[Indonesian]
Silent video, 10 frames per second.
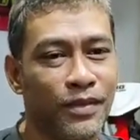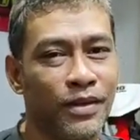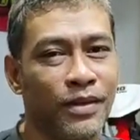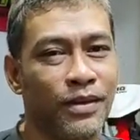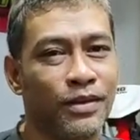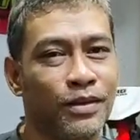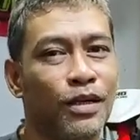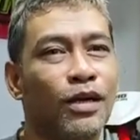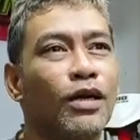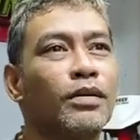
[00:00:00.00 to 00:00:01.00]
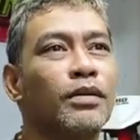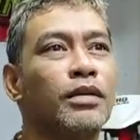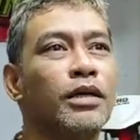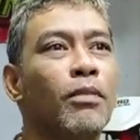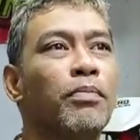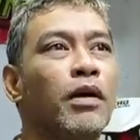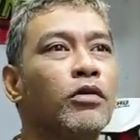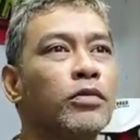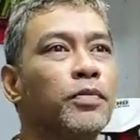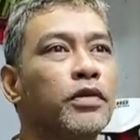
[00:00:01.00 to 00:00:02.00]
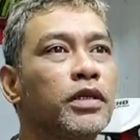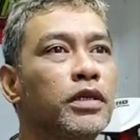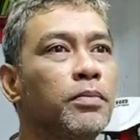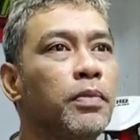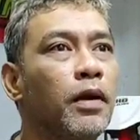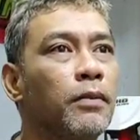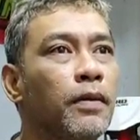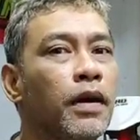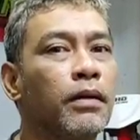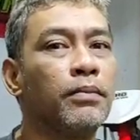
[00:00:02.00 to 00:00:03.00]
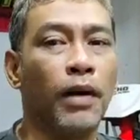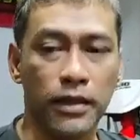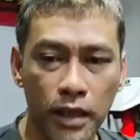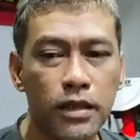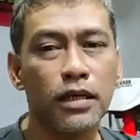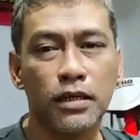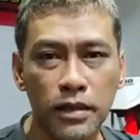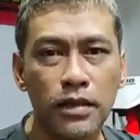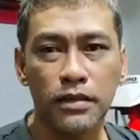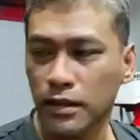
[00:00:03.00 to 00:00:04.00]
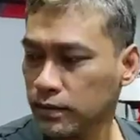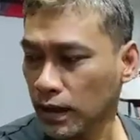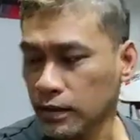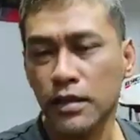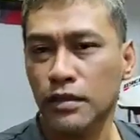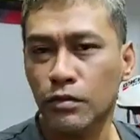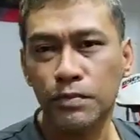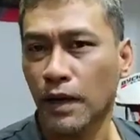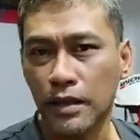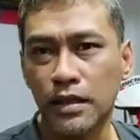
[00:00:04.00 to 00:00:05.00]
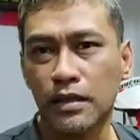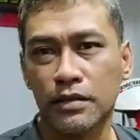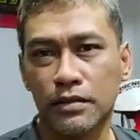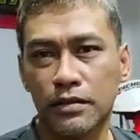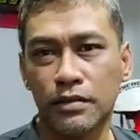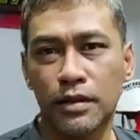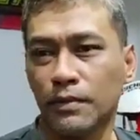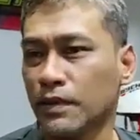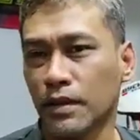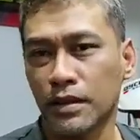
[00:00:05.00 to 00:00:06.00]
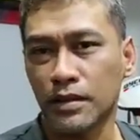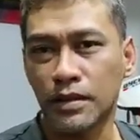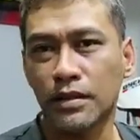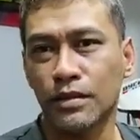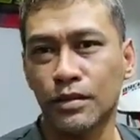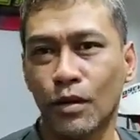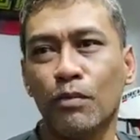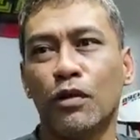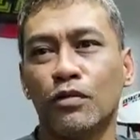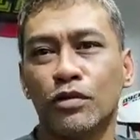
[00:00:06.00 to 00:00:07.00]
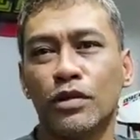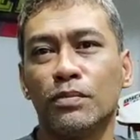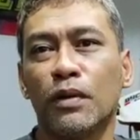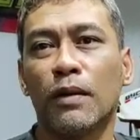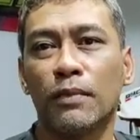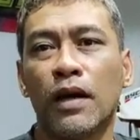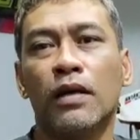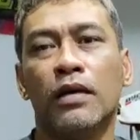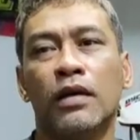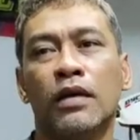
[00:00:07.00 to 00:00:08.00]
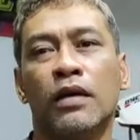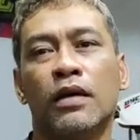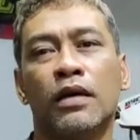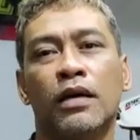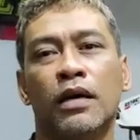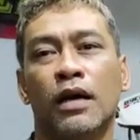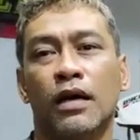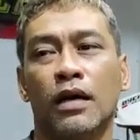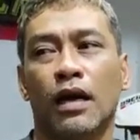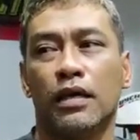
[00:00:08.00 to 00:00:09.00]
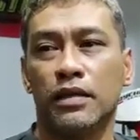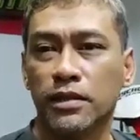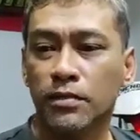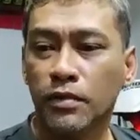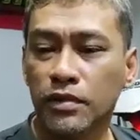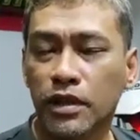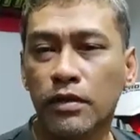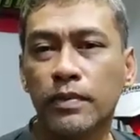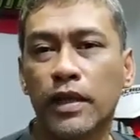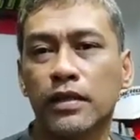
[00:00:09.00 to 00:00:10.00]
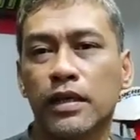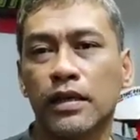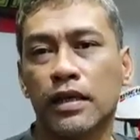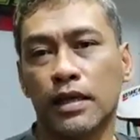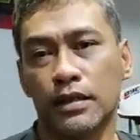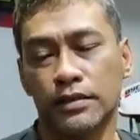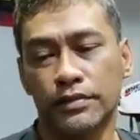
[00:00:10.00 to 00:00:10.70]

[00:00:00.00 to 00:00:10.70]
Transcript: hmm. sekarang yang bagus portingnya berapa nah. banyak yang yang tanya itu banyak yang pada ngechat gitu om oh, bagusnya berapa aslinya mau jawab nggak tega